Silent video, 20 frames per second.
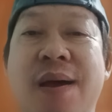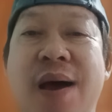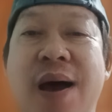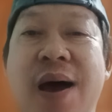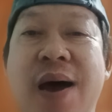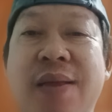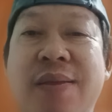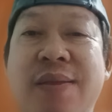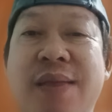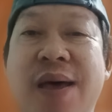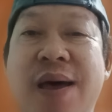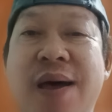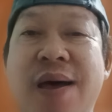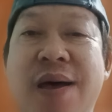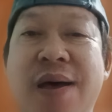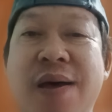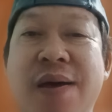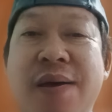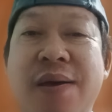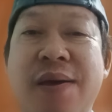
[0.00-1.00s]
At
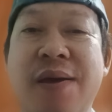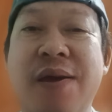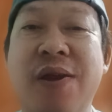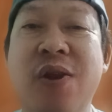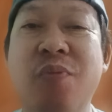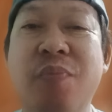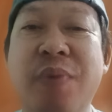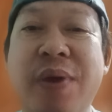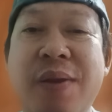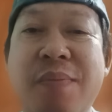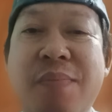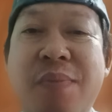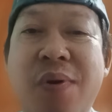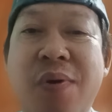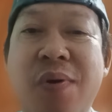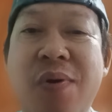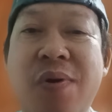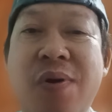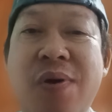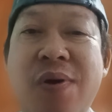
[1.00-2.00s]
uh, inumin
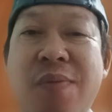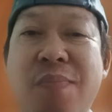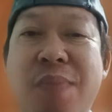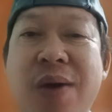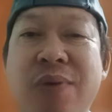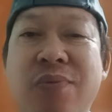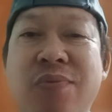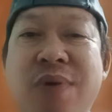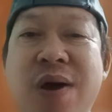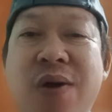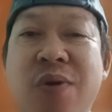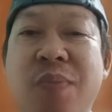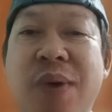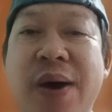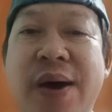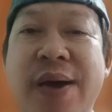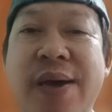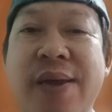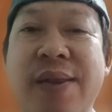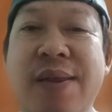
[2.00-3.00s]
mo bago ka
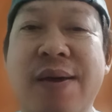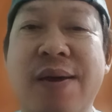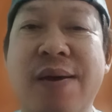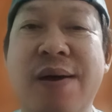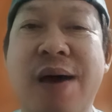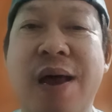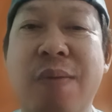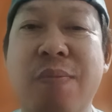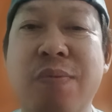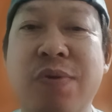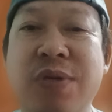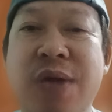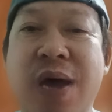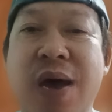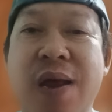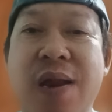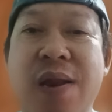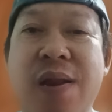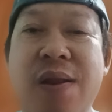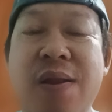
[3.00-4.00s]
kumain ng
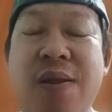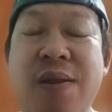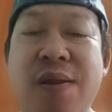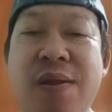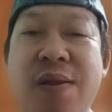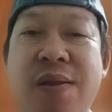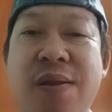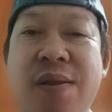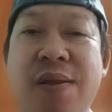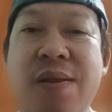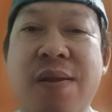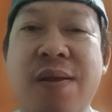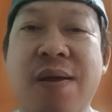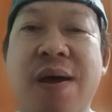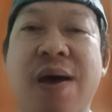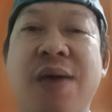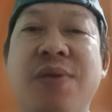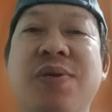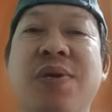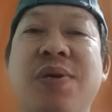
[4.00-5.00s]
almusal
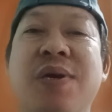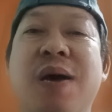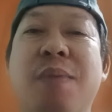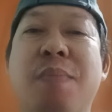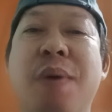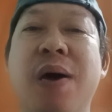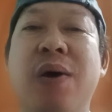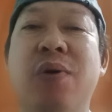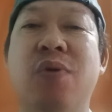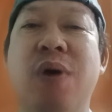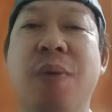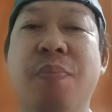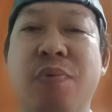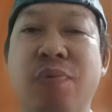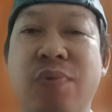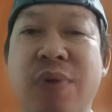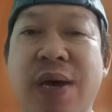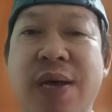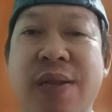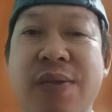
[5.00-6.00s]
at saka bago
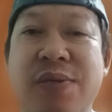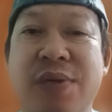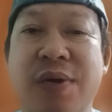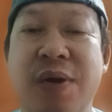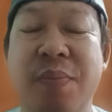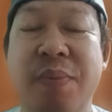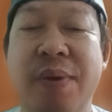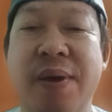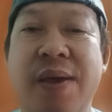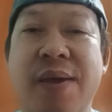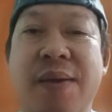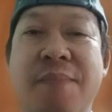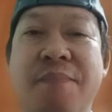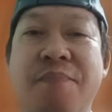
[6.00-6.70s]
hapunan sa gabi.